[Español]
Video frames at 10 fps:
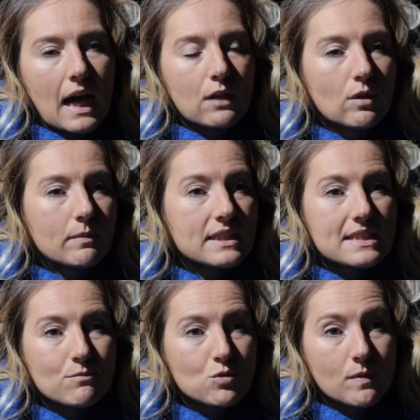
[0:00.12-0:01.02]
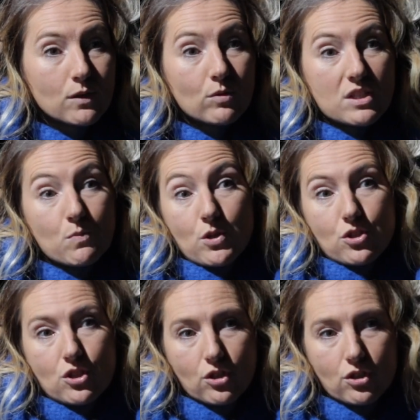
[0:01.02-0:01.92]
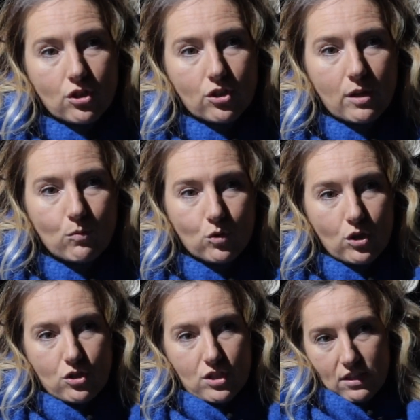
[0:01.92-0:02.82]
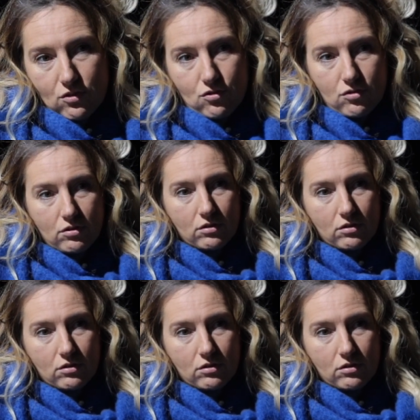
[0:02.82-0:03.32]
Actualmente estamos viviendo una explosión con el mundo de los datos.